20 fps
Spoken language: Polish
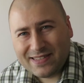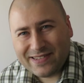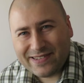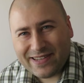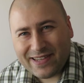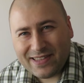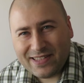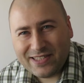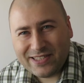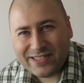co
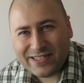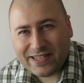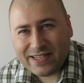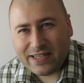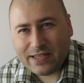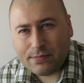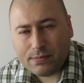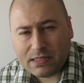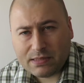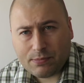kiedyś,
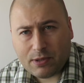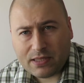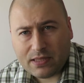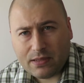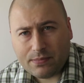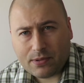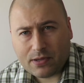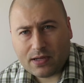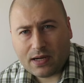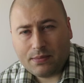że
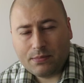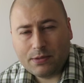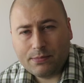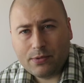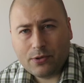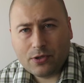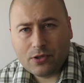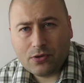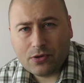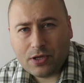bezpłatne programy
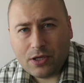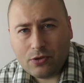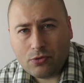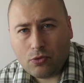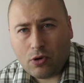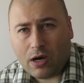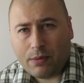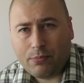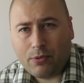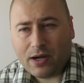były do
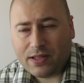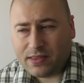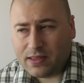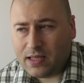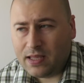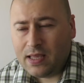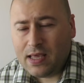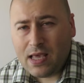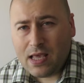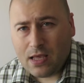kitu, a
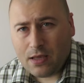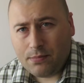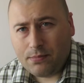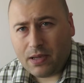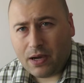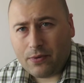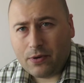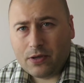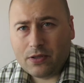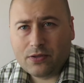płatne
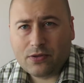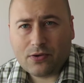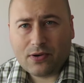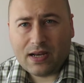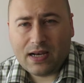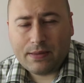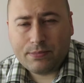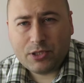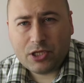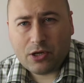miały
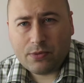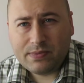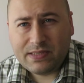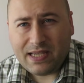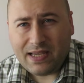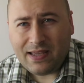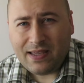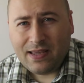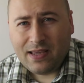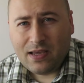trochę lepsze
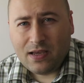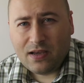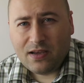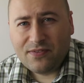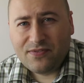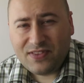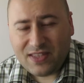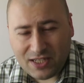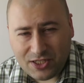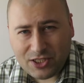opcje.
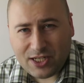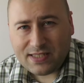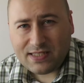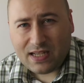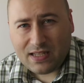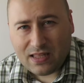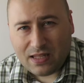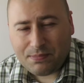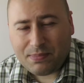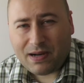W tych
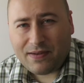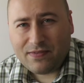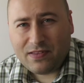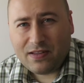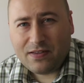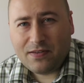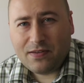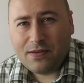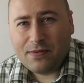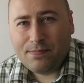czasach
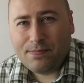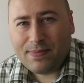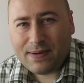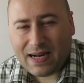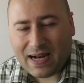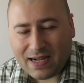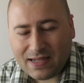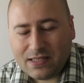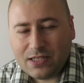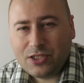naprawdę
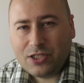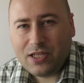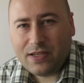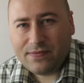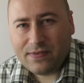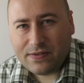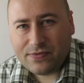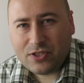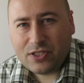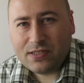praktycznie
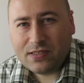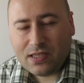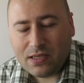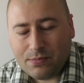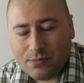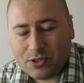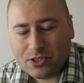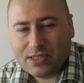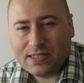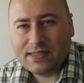we
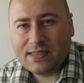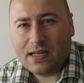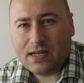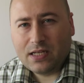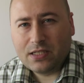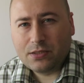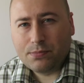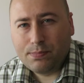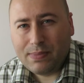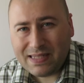wszystkim można
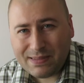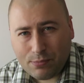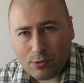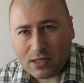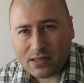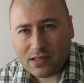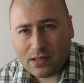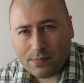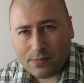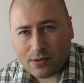znaleźć
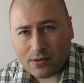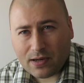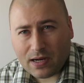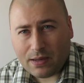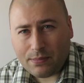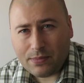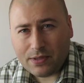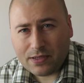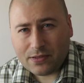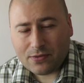bezpłatne
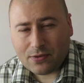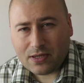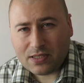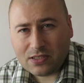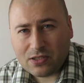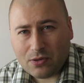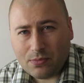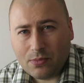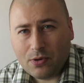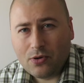programy, które
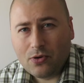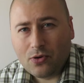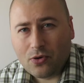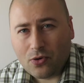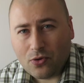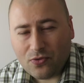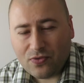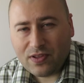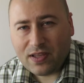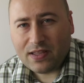są
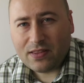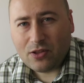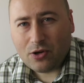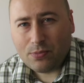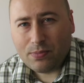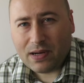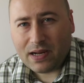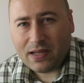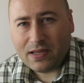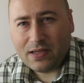równie
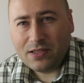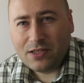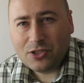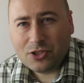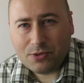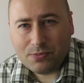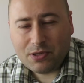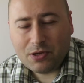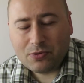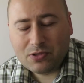dobre i
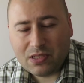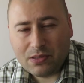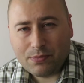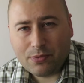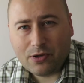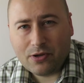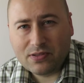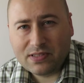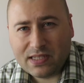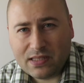niczym nie
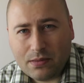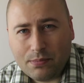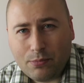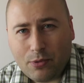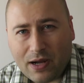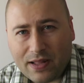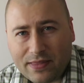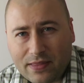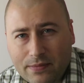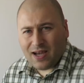ustępujące tym
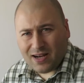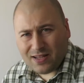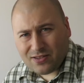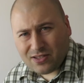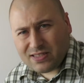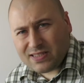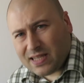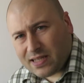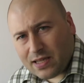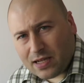płatnym. Ale to
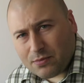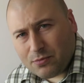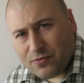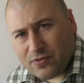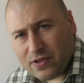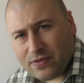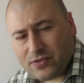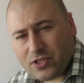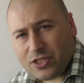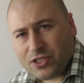jest tak, jak
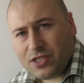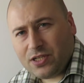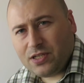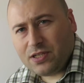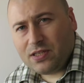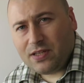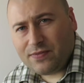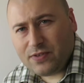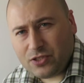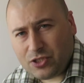mówiłem
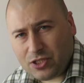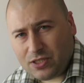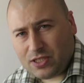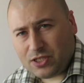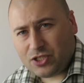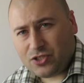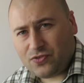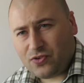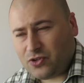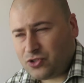wcześniej, DaVinci
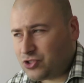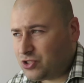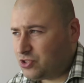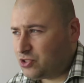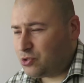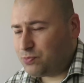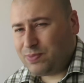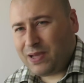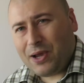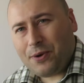też tworzy
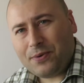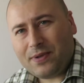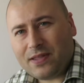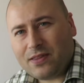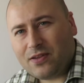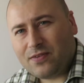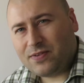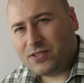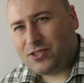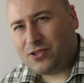zupełnie
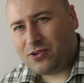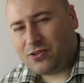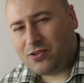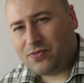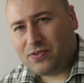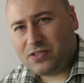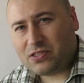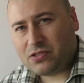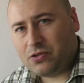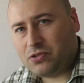nowe
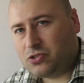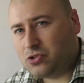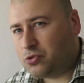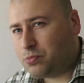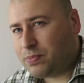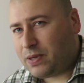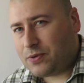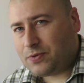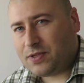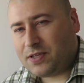środowisko i
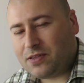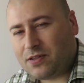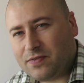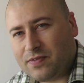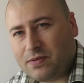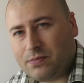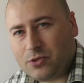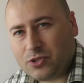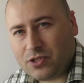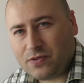zupełnie
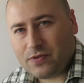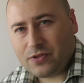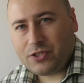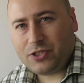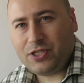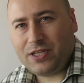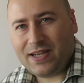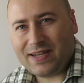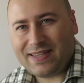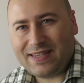nowe
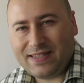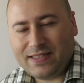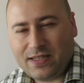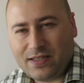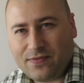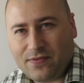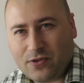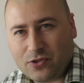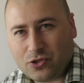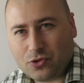możliwości, jakich nie
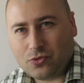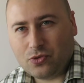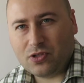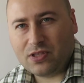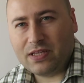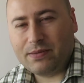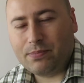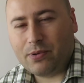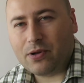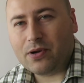tworzył do
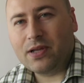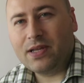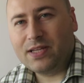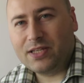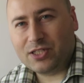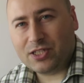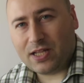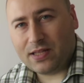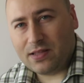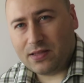tej pory
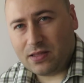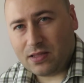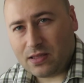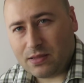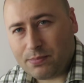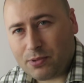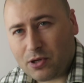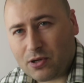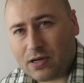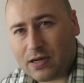żaden
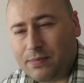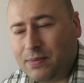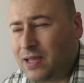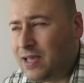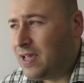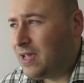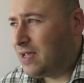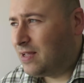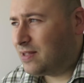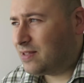inny program.
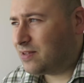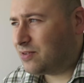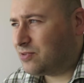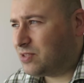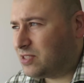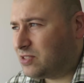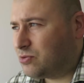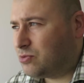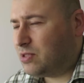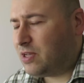Dlatego
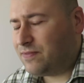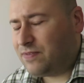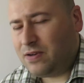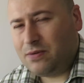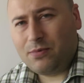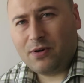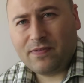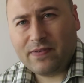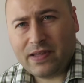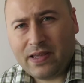te studia
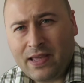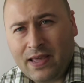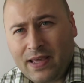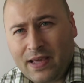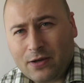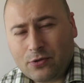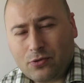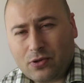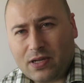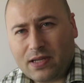filmowe,
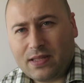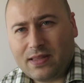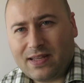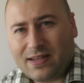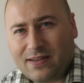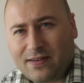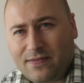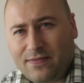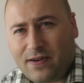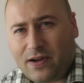które
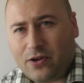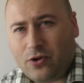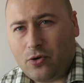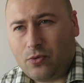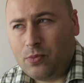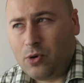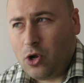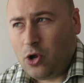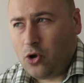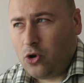
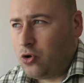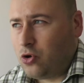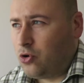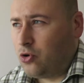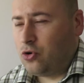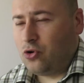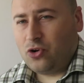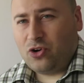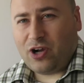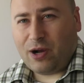nagrywają
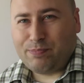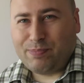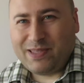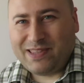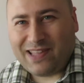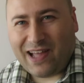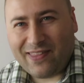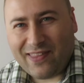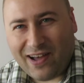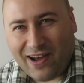y,
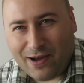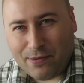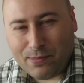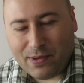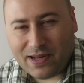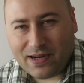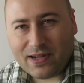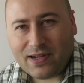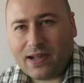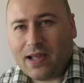Kapitana
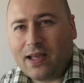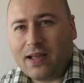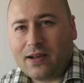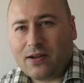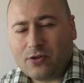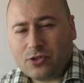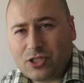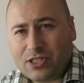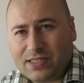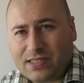Amerykę
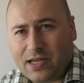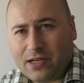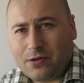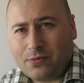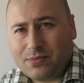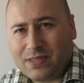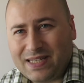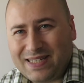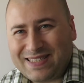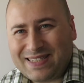korzystają
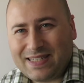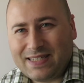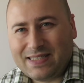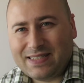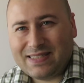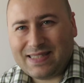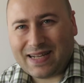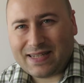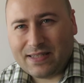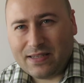też
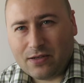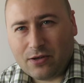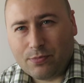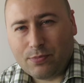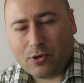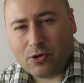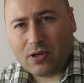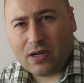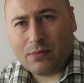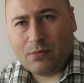z takich
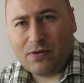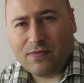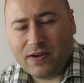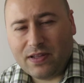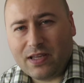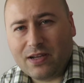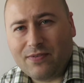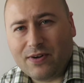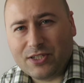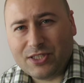
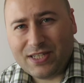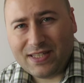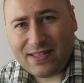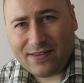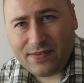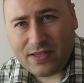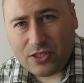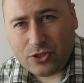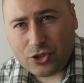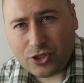oprogramowań właśnie
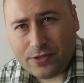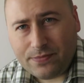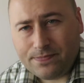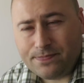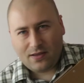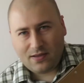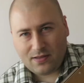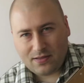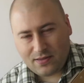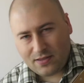DaVinci,
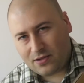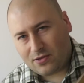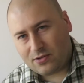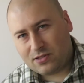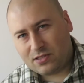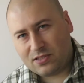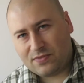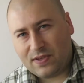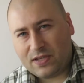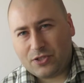e,
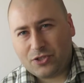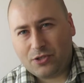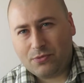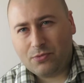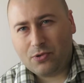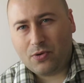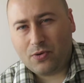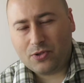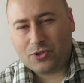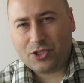tylko z
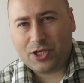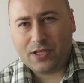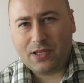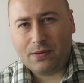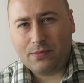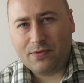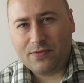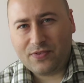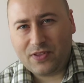większym dołączeniem